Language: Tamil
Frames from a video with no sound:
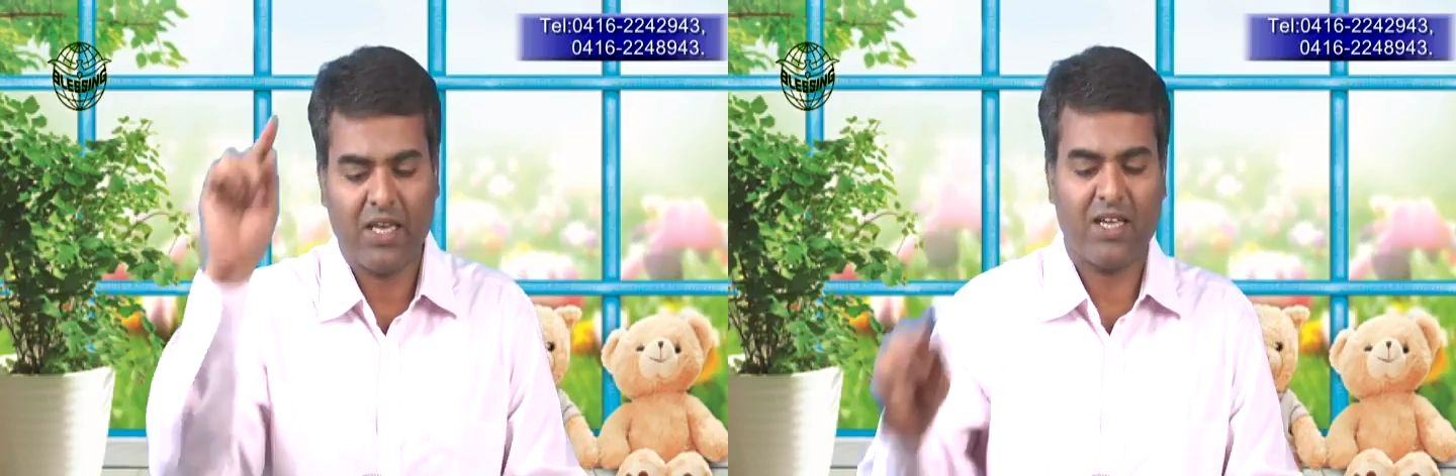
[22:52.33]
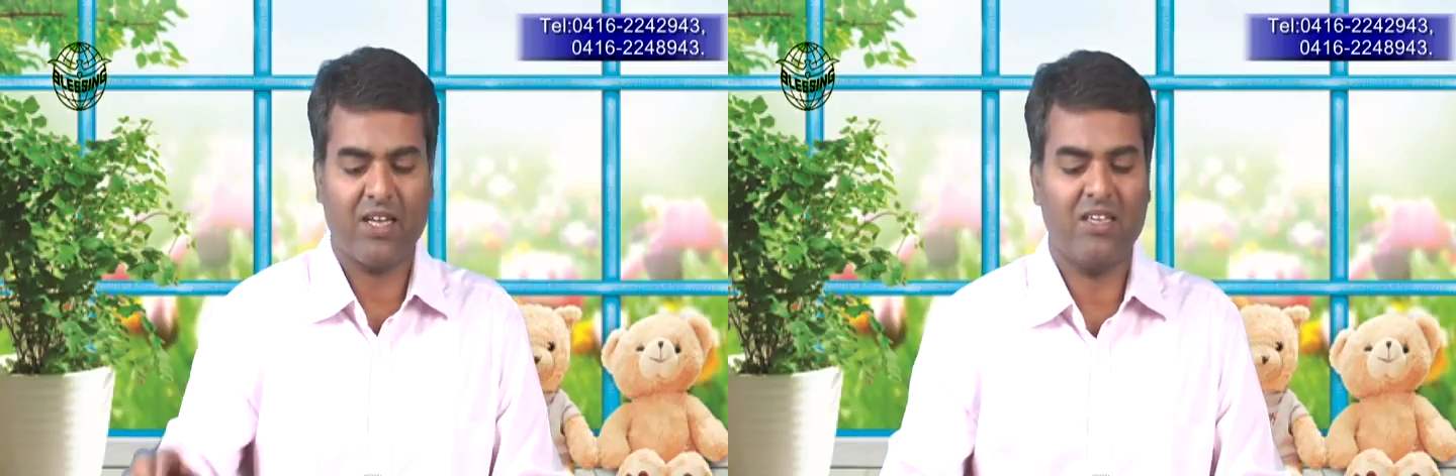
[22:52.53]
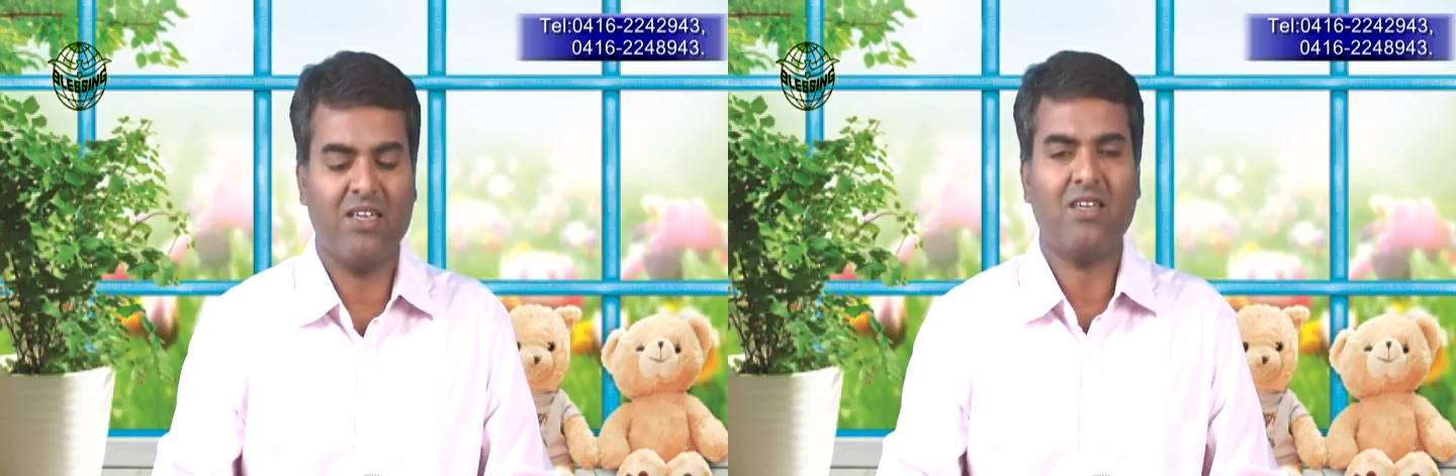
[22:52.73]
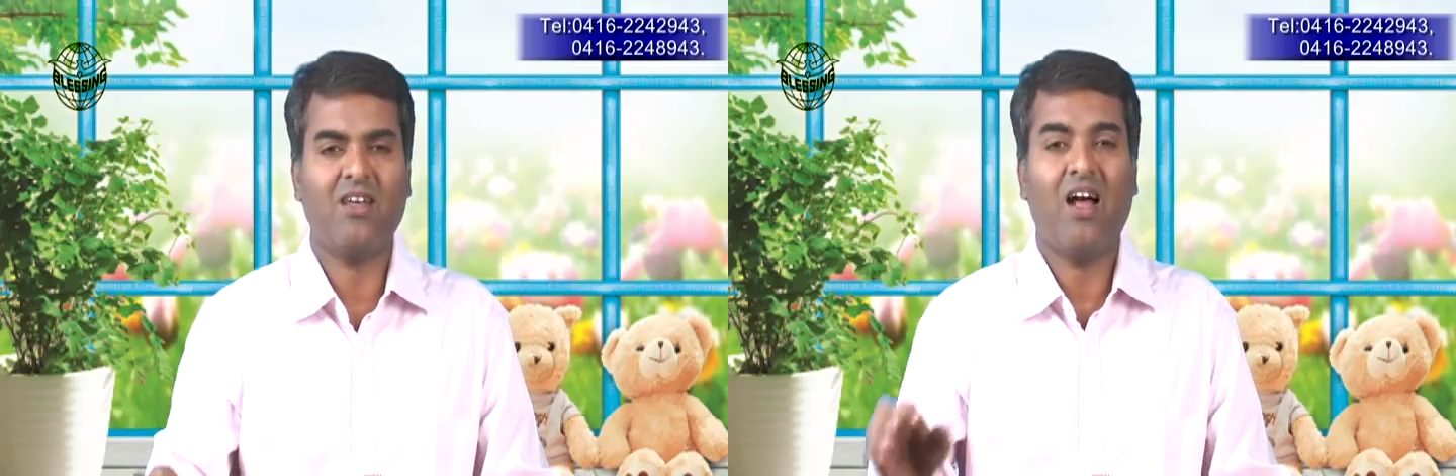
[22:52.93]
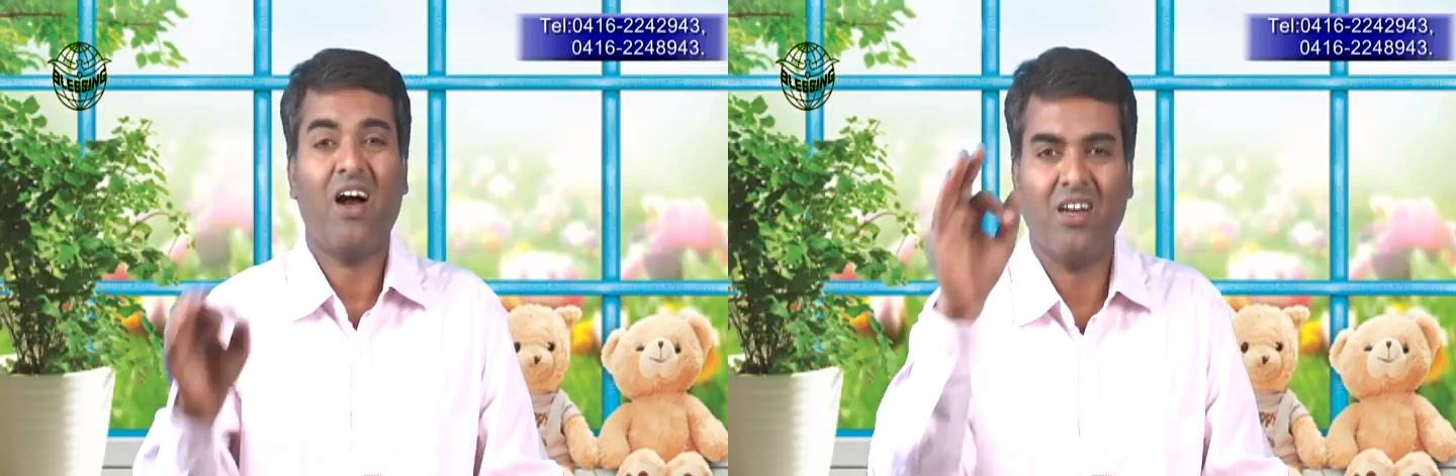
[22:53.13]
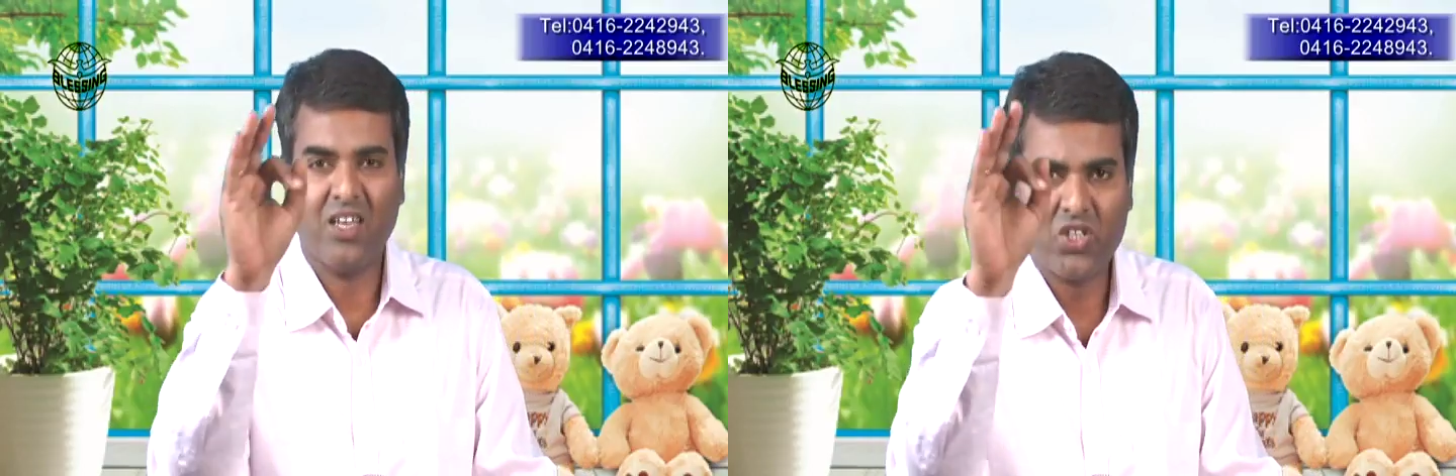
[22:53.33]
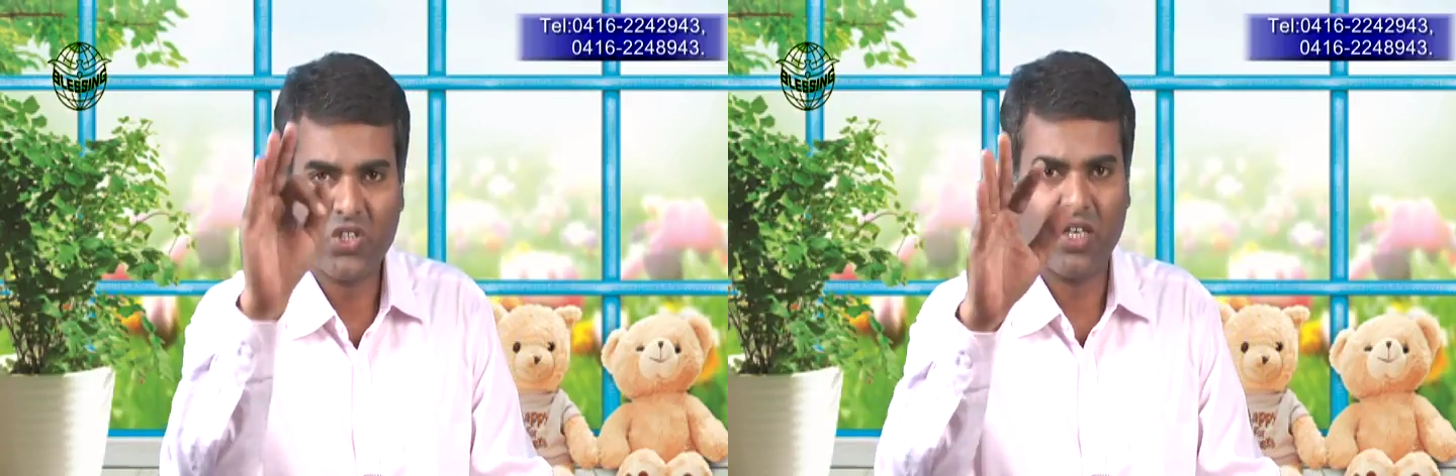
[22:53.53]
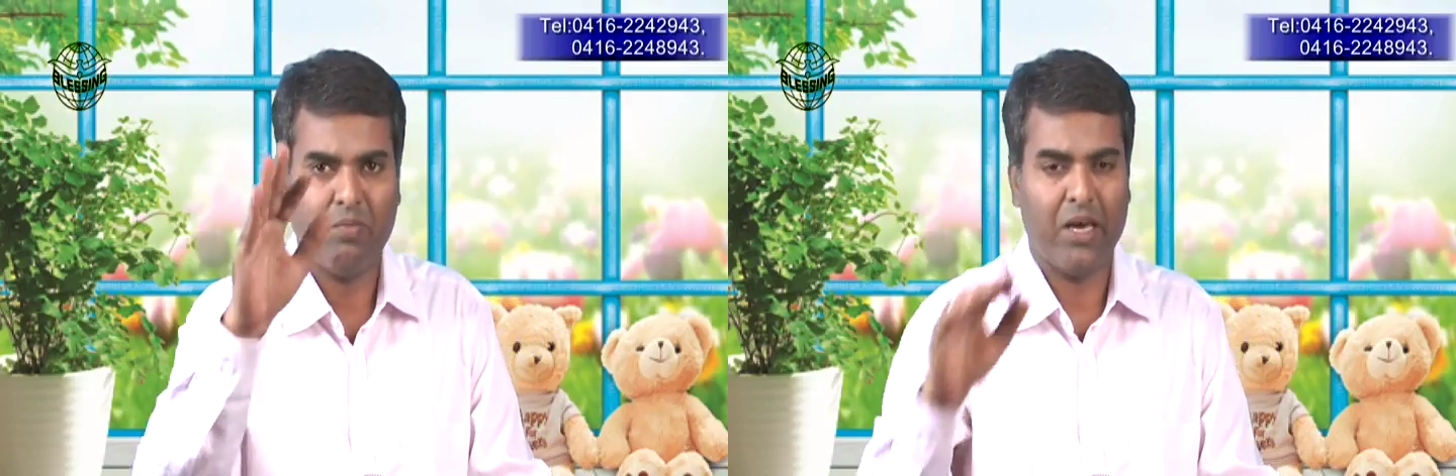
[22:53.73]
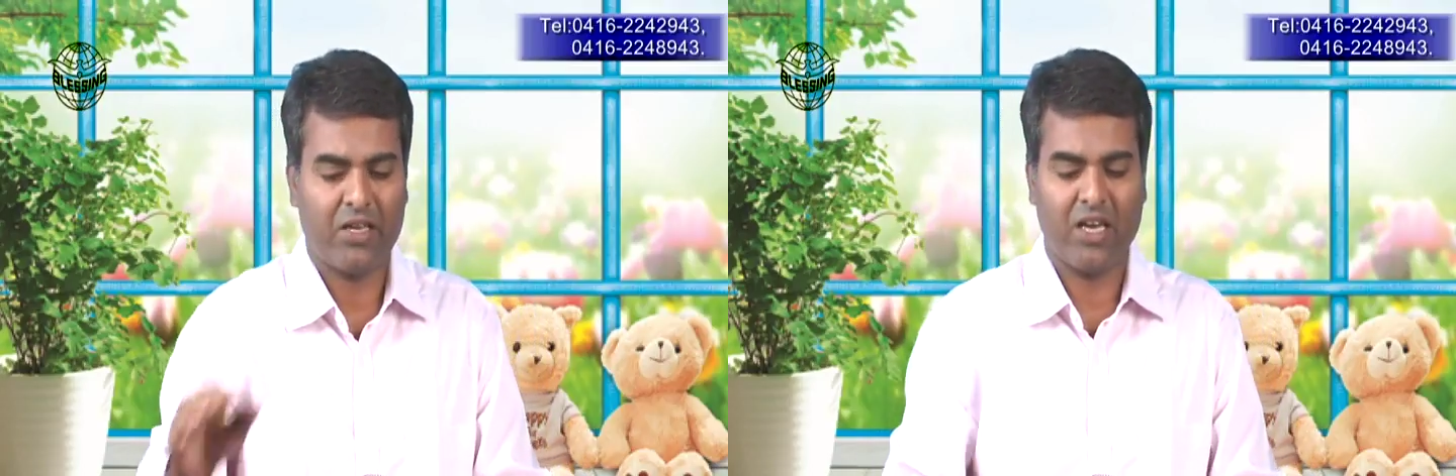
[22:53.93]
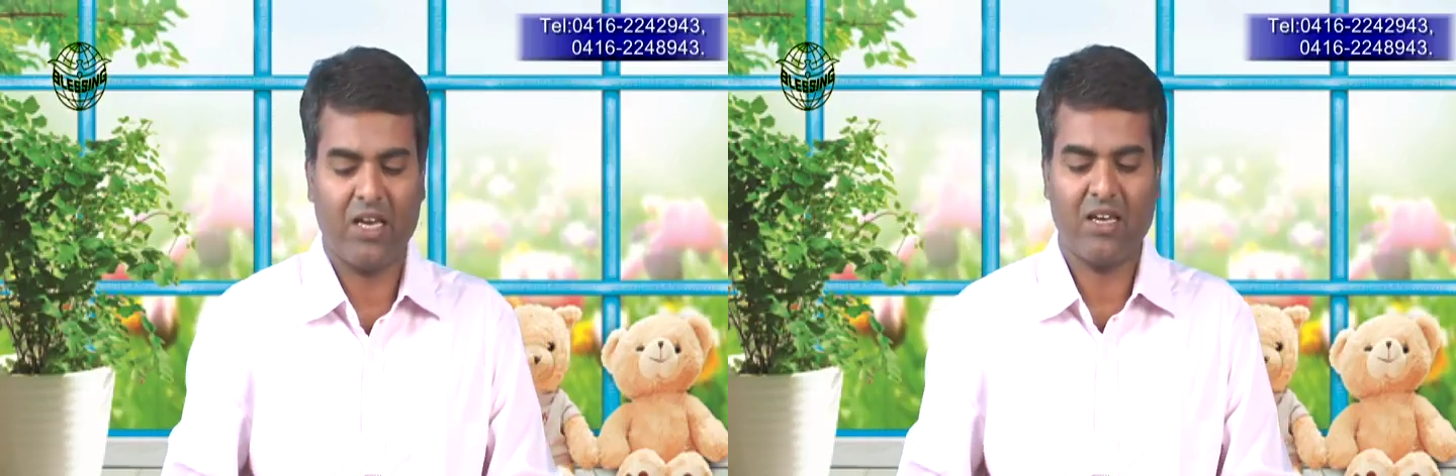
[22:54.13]
செய்கிறது டிசிஷன்
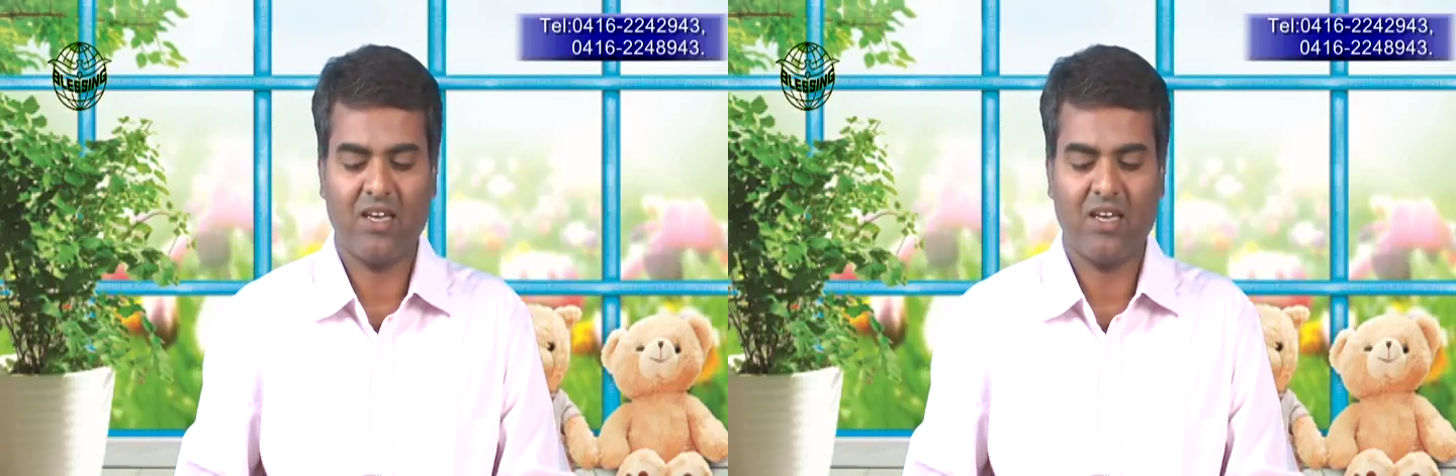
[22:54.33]
மேக்கிங்